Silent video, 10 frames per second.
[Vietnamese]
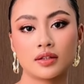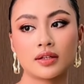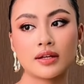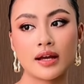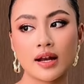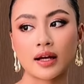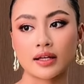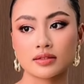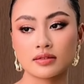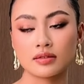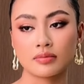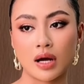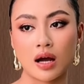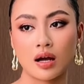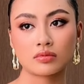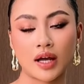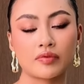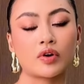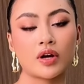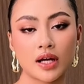thì đấy là cái sự mà hạnh
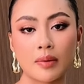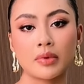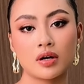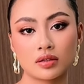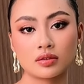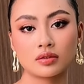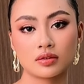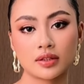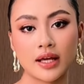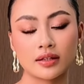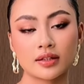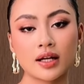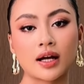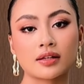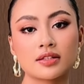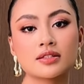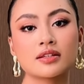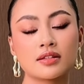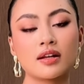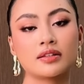phải nói cảm ơn đến tất cả các thí
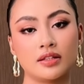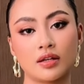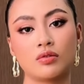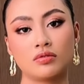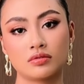sinh rất là nhiều